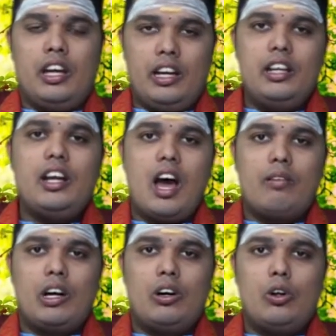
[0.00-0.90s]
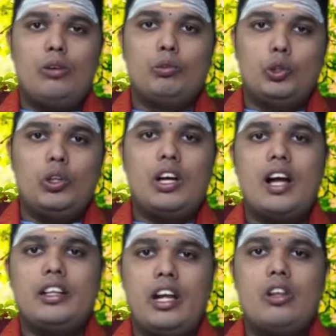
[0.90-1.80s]
ఇంటి ఆవరణలో ముందుగా
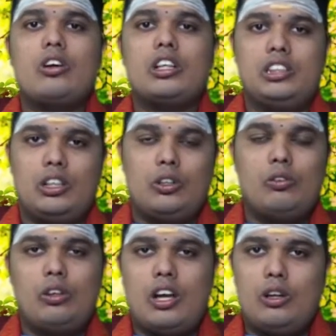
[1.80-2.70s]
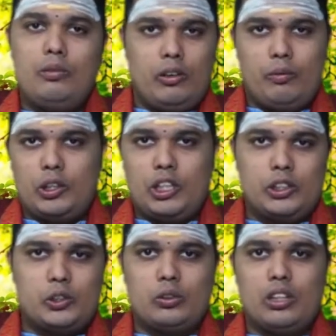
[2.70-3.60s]
ఏ యొక్క చెట్లు ఉండాలో మనం ఇప్పుడు
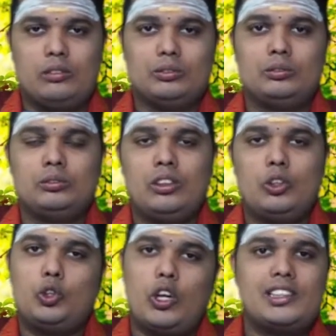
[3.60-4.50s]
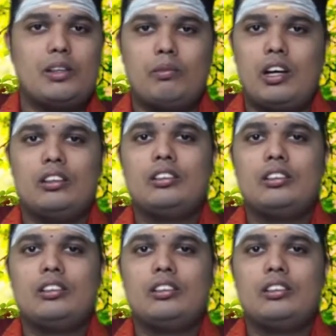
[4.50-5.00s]
తెలుసుకుందాం తులసమ్మ